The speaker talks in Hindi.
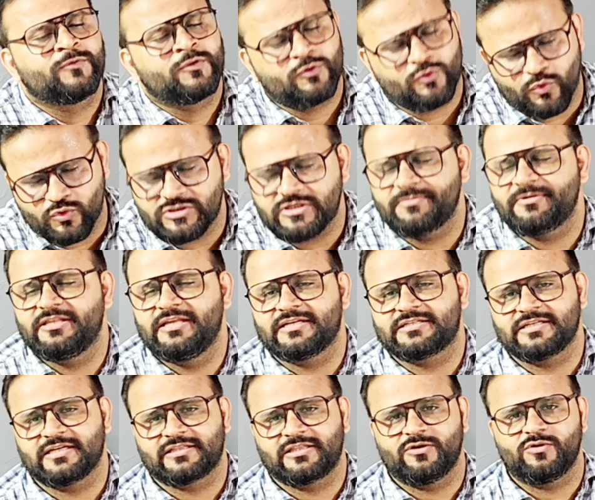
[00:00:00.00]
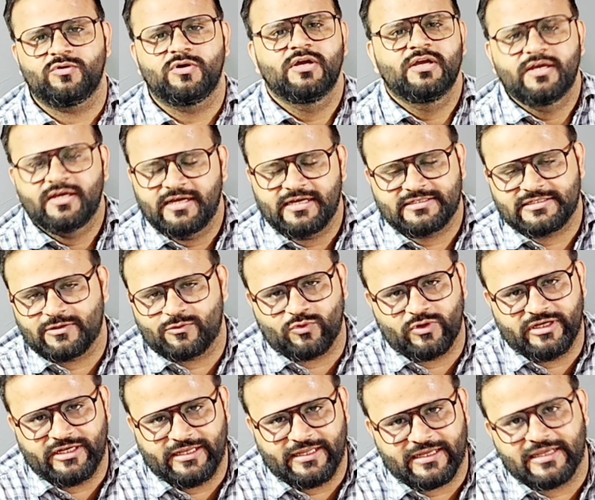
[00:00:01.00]
तो उसे भी देख सकते हो ऐसा
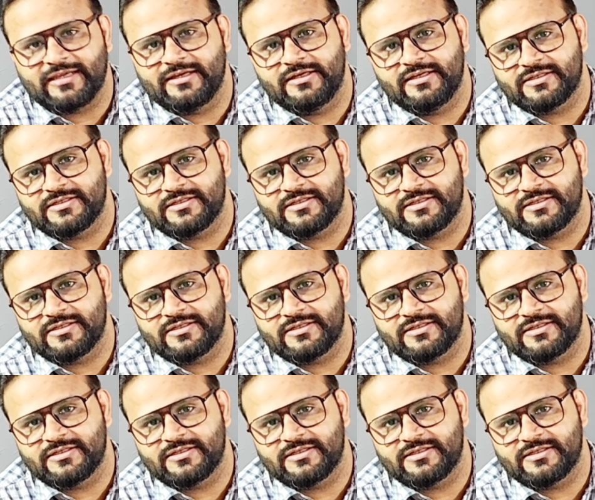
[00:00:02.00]
कोई नहीं है कि